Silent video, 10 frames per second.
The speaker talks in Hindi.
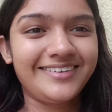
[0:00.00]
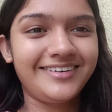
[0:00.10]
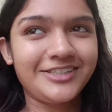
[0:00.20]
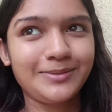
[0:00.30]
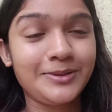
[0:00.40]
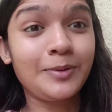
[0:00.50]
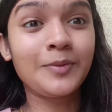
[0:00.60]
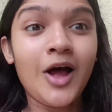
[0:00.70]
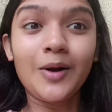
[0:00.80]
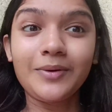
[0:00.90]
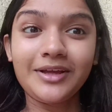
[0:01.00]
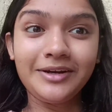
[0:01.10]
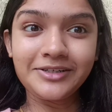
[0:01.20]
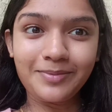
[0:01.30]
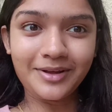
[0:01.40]
ऋषभ शिवम और पता है
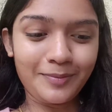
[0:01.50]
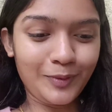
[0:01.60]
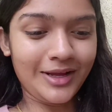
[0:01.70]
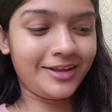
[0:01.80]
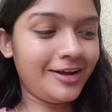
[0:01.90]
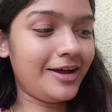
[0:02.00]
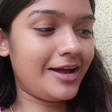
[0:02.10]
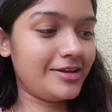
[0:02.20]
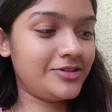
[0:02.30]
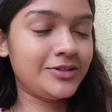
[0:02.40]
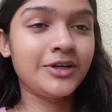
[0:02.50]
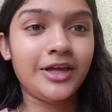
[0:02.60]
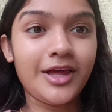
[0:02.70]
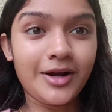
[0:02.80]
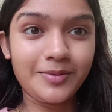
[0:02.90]
ऋषभ ने बोला था आज
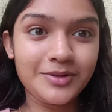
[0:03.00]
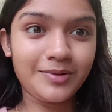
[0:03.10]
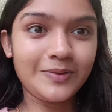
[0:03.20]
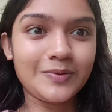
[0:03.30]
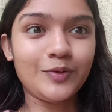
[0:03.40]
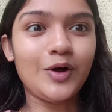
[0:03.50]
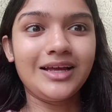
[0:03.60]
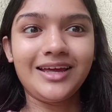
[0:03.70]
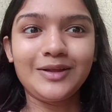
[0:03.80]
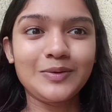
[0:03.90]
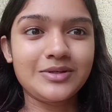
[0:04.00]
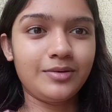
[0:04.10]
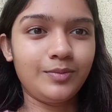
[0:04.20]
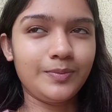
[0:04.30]
ग्यारह बजे मैंने उसको कॉल किया तो उसने